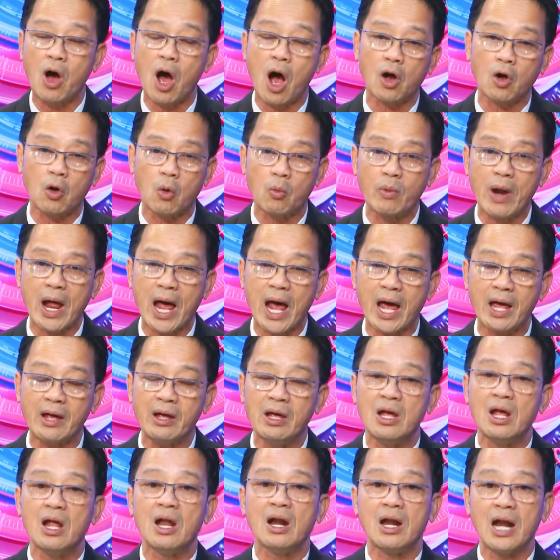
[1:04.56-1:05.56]
họ cũng đã
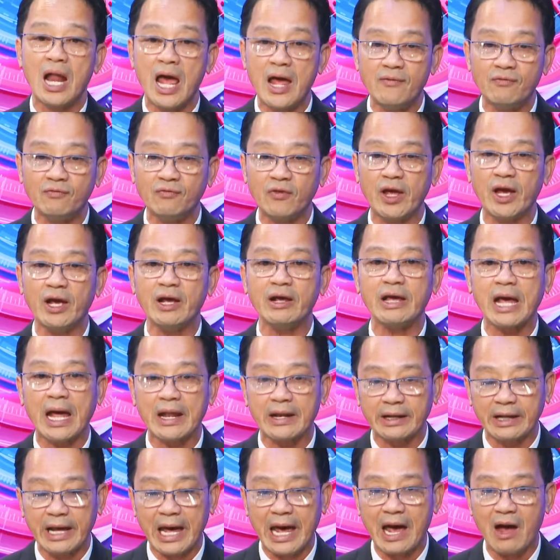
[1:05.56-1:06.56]
lên tiếng
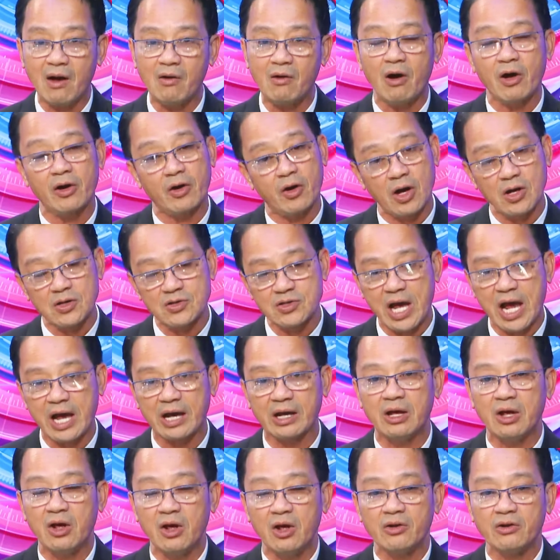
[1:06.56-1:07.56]
cảnh cáo họ nói
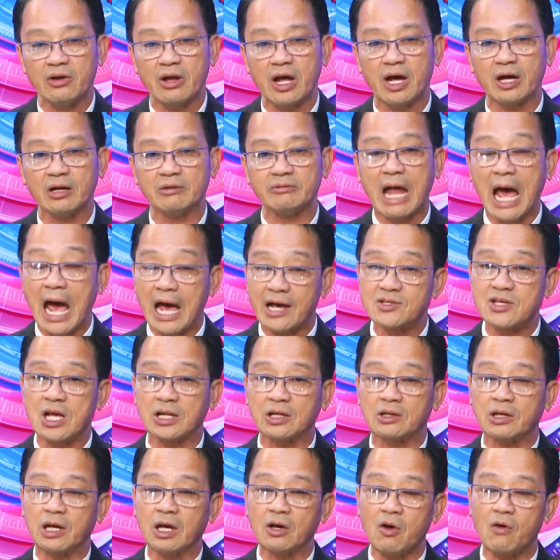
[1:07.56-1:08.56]
rằng uh, đại
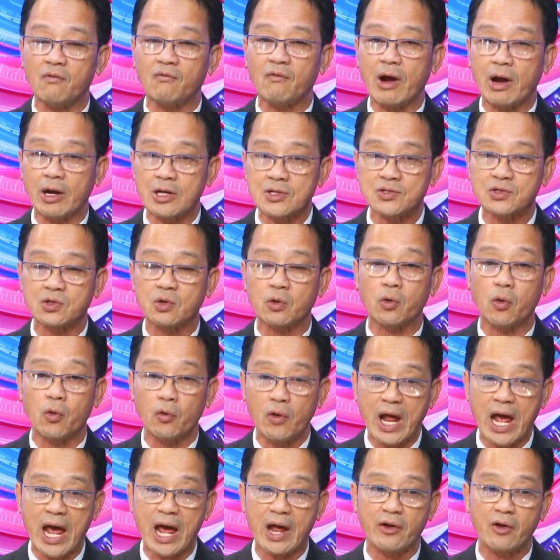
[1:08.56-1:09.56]
dịch cái con virus
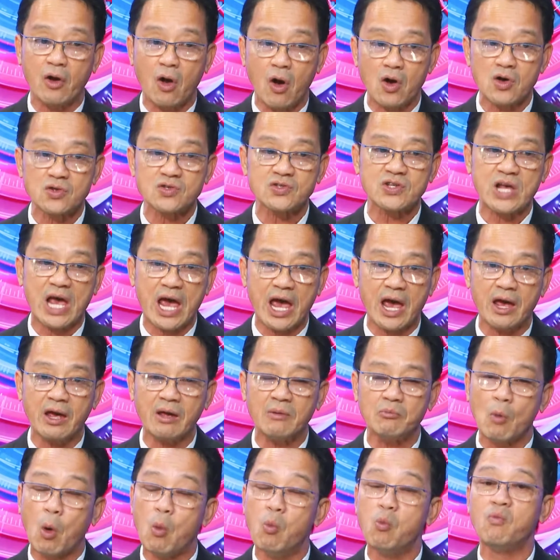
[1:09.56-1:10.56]
corona nó
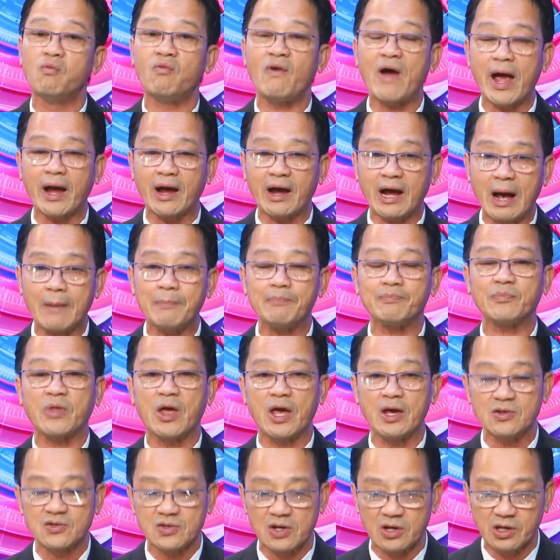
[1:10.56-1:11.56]
sẽ bùng phát khắp
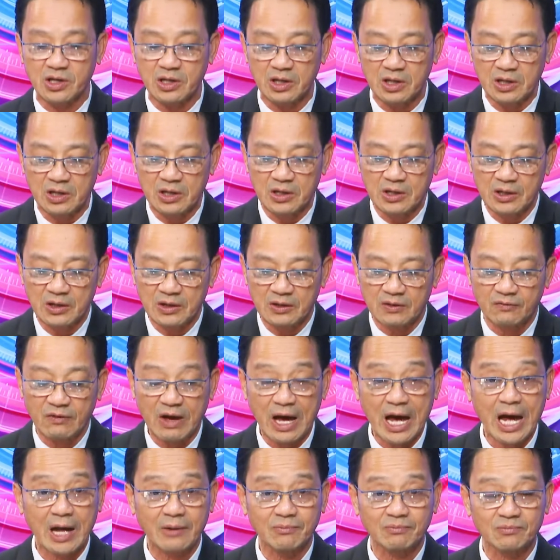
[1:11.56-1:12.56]
thế giới
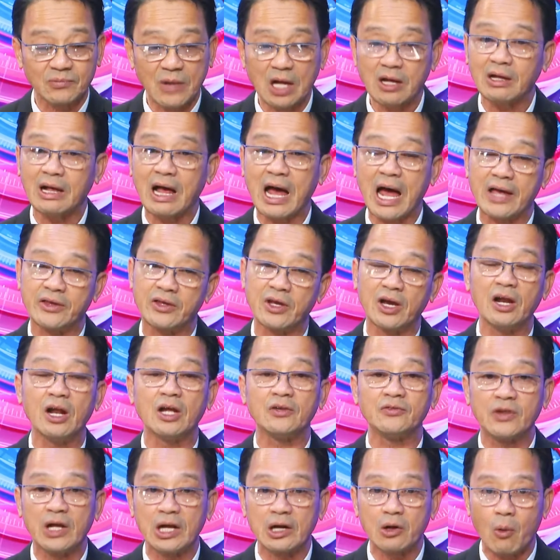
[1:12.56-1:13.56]
và tất cả những
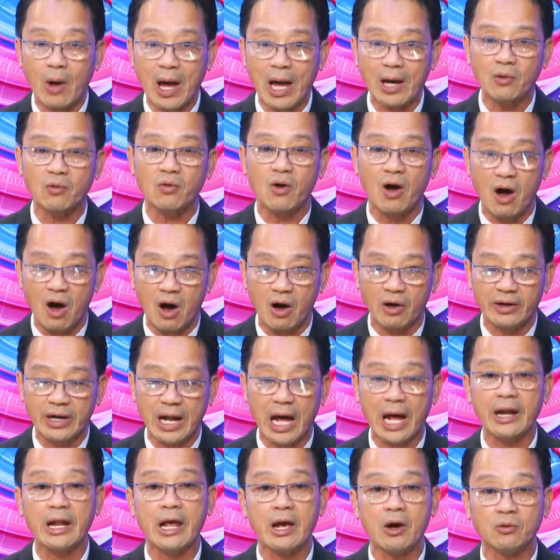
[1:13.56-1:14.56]
lời tiên đoán của họ
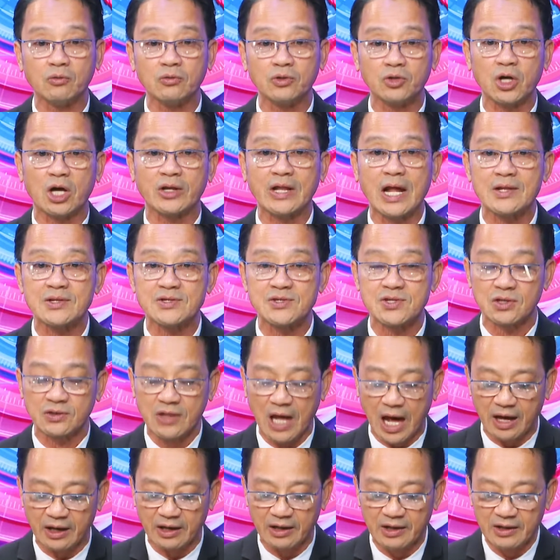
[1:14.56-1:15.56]
đã đều trở thành sự
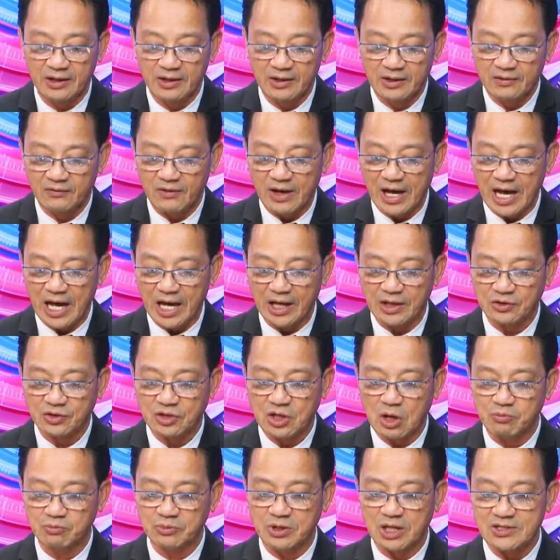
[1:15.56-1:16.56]
thật và
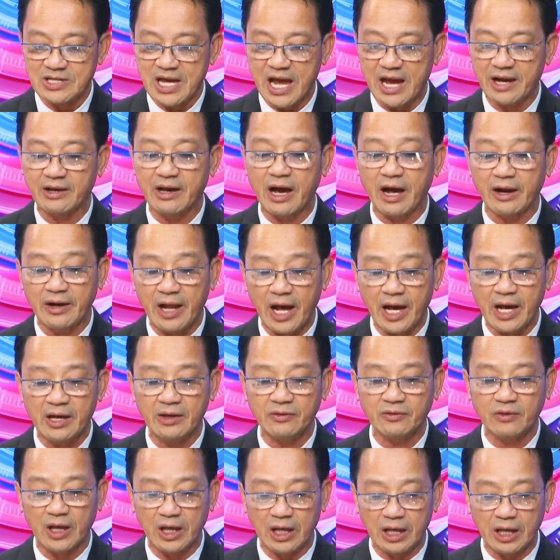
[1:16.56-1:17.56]
trong thời gian gần
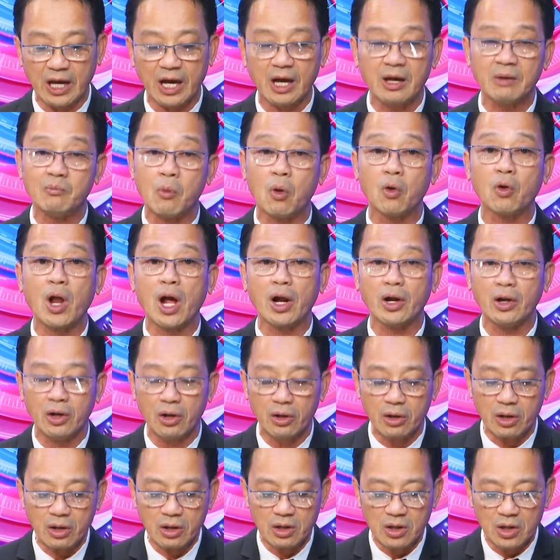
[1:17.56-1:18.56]
đây thì một lần
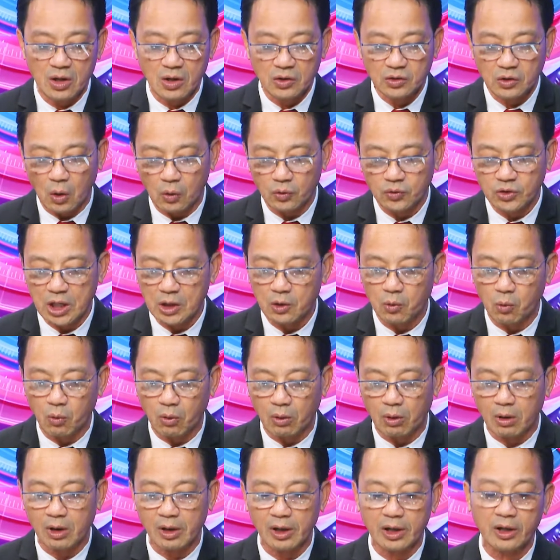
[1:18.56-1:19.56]
nữa tổ chức
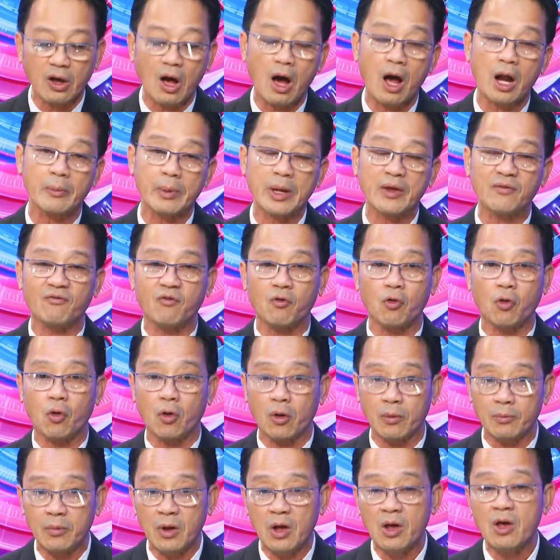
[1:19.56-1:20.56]
World Economic
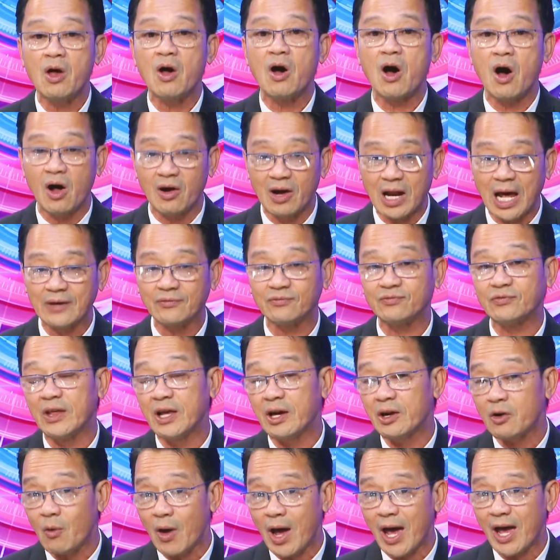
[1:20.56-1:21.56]
Forum họ lại
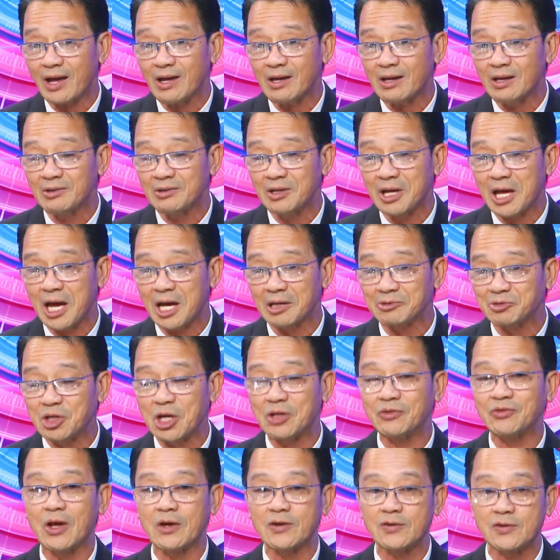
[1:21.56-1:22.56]
tiên đoán Ờ,
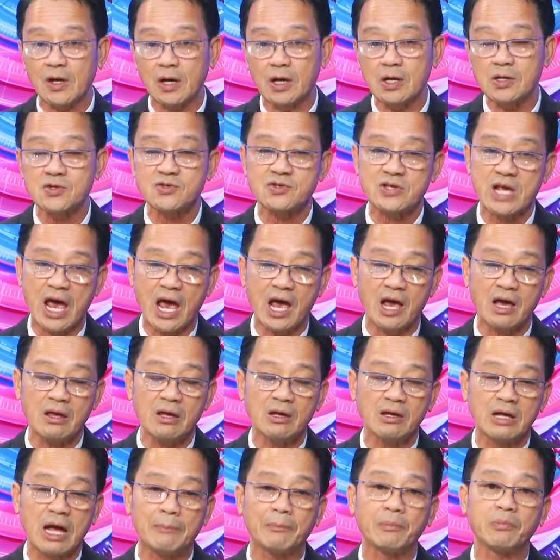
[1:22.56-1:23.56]
trên thế giới sẽ
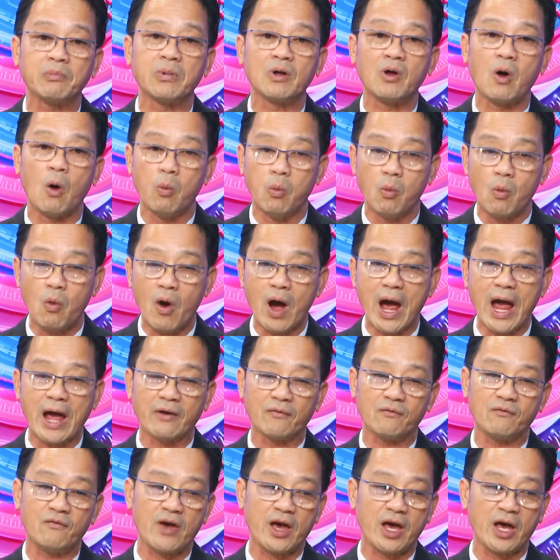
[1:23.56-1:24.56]
gặp khủng
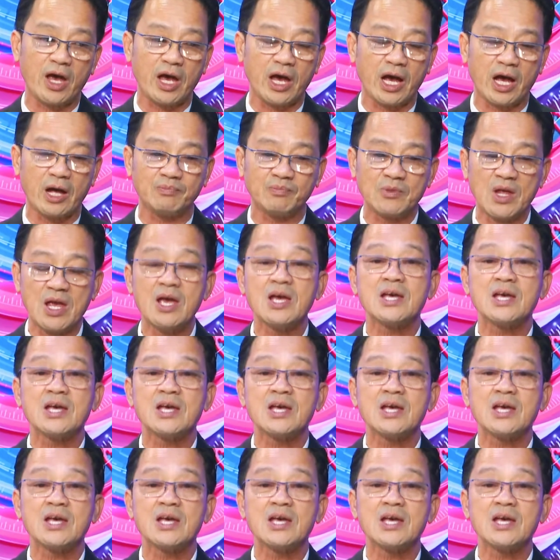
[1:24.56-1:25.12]
hoảng về uh,